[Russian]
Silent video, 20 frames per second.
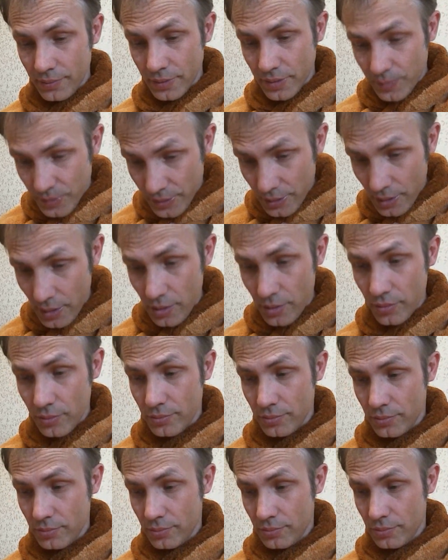специальный
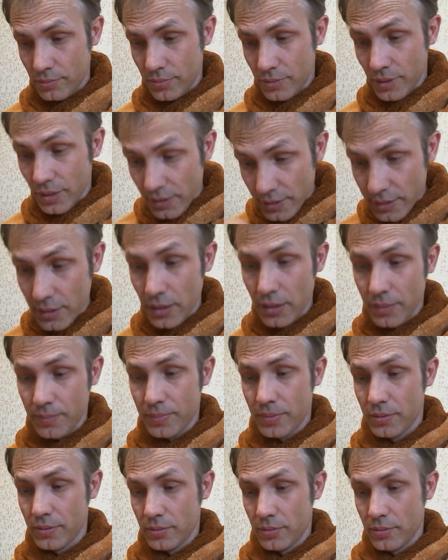рецепт,
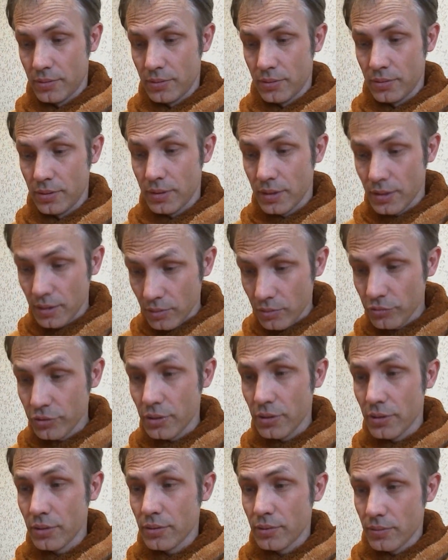где
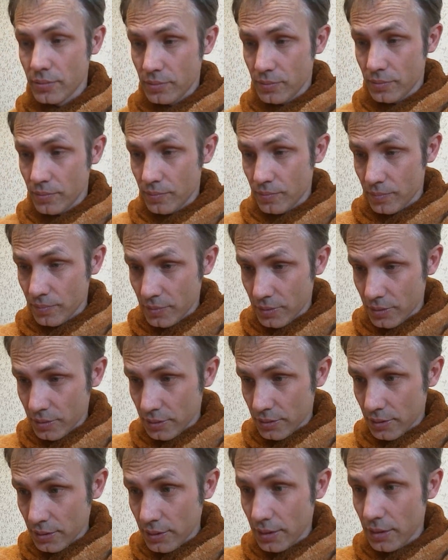нужно
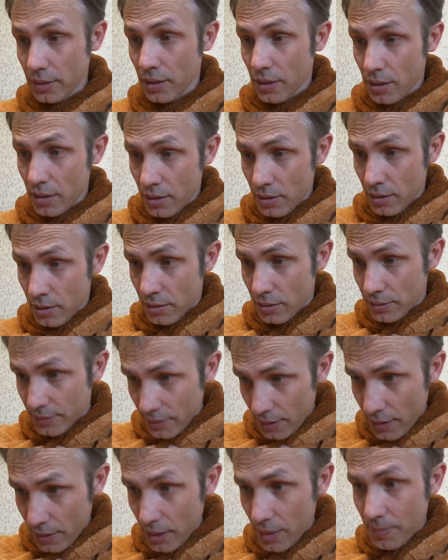сказать,
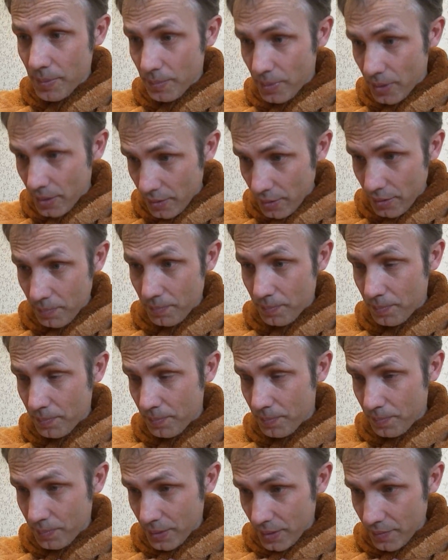за время
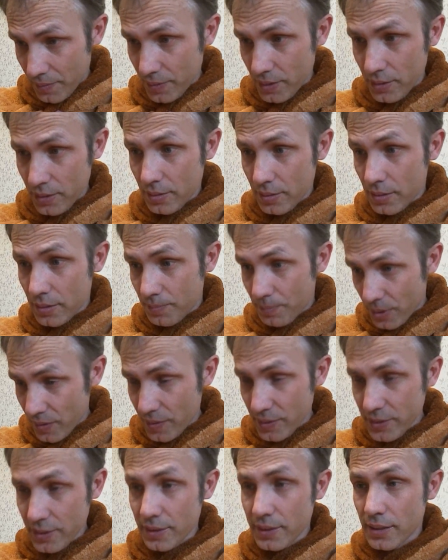проводить,
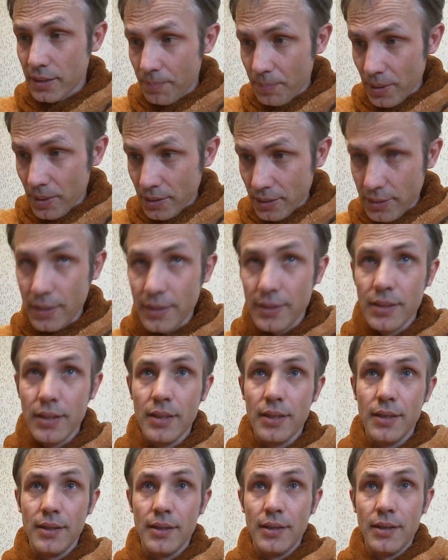проводить
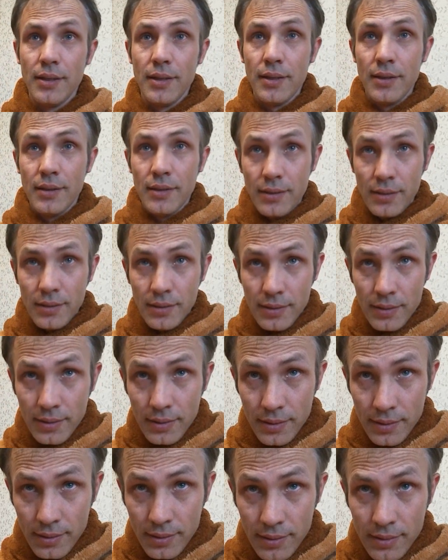дополнительные
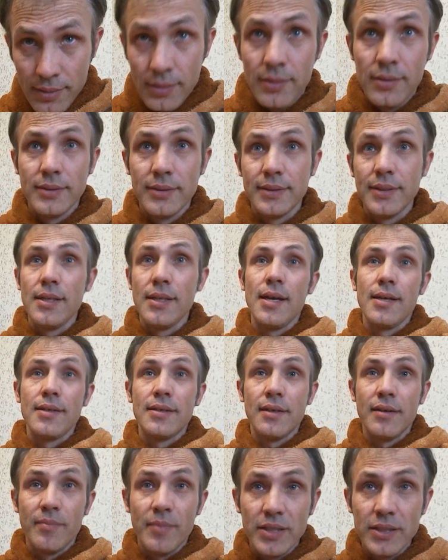
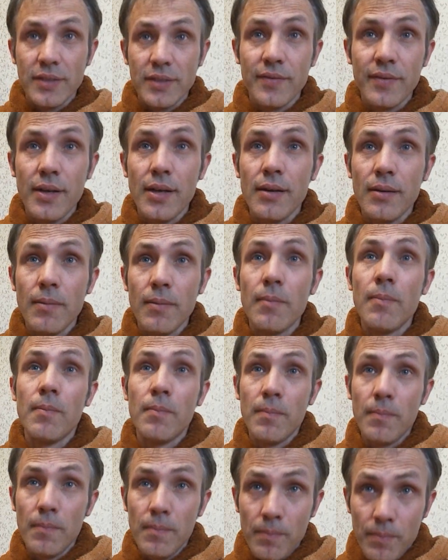занятия в Москве
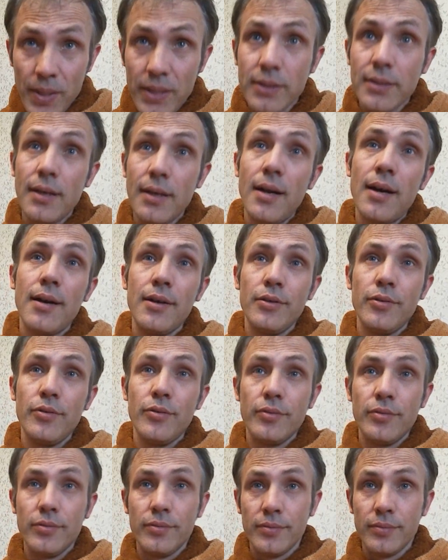по траханию.
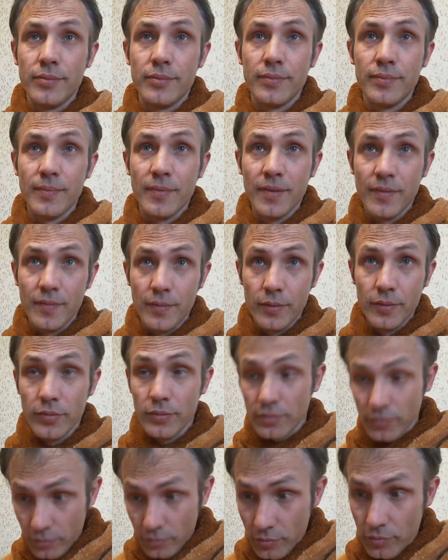Вот,
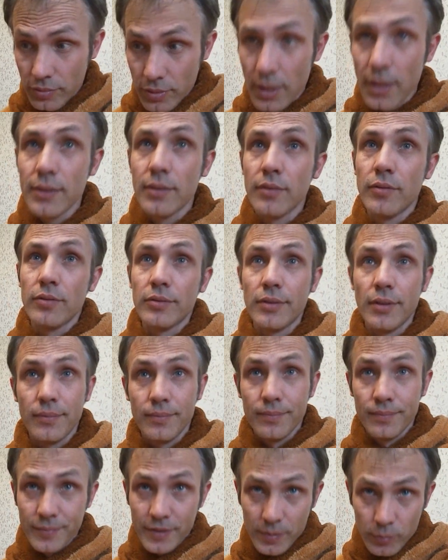вот, ну, вот надо вот там
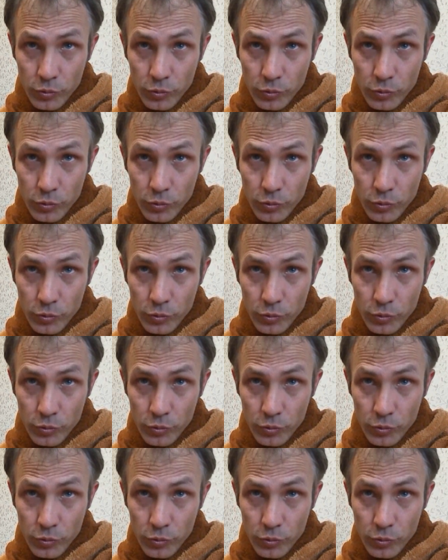с